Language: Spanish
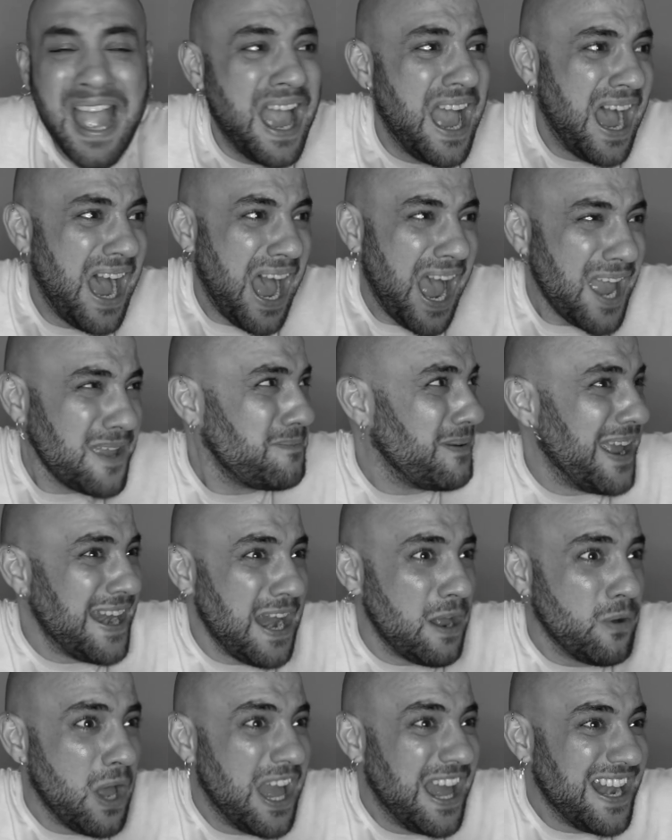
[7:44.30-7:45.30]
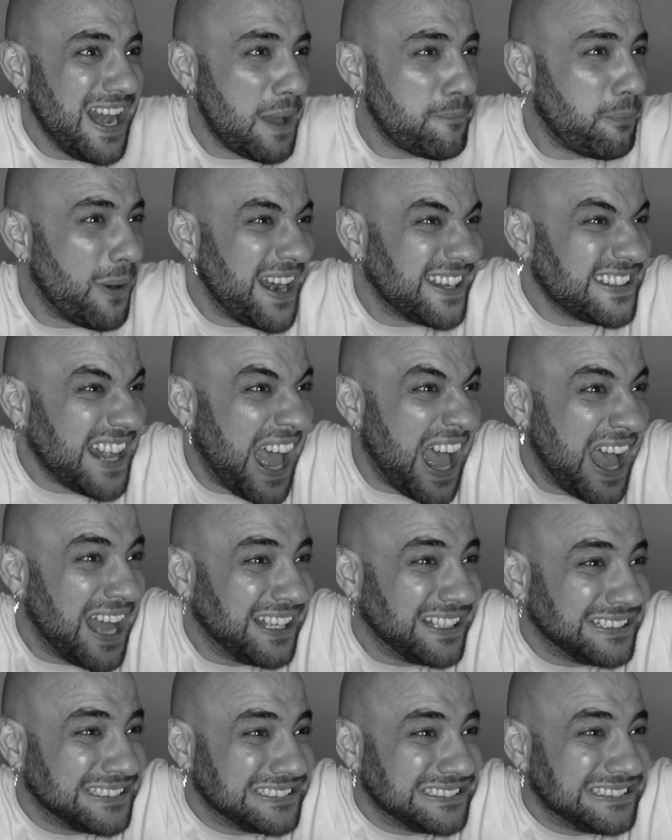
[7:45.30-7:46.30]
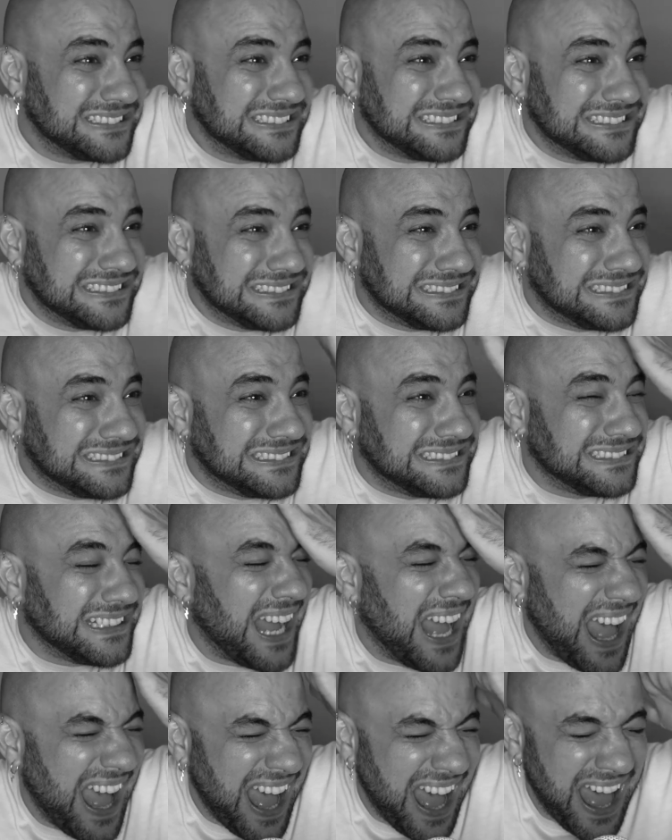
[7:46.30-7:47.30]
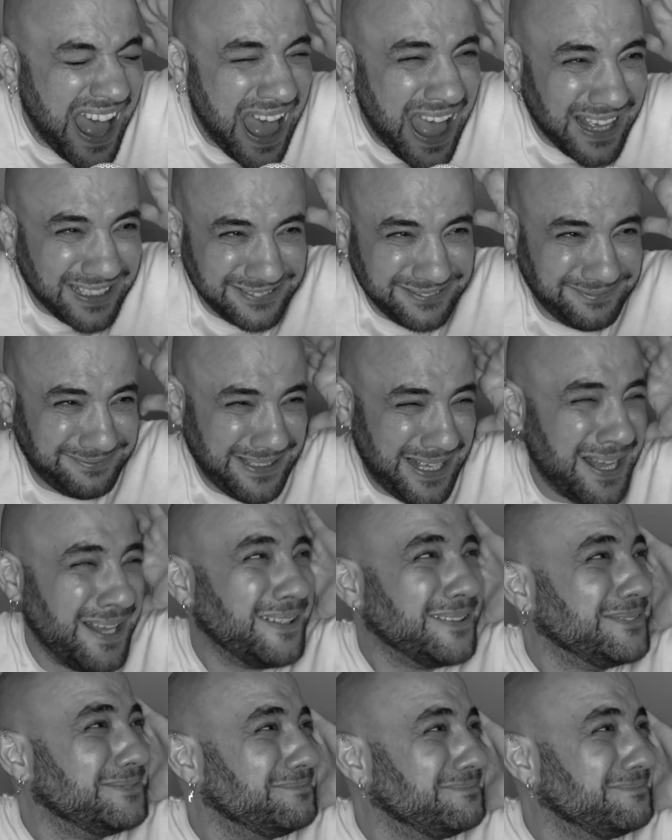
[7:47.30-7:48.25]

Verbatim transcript: ¡Ay, viene! ¡La puerta! ¡Ay!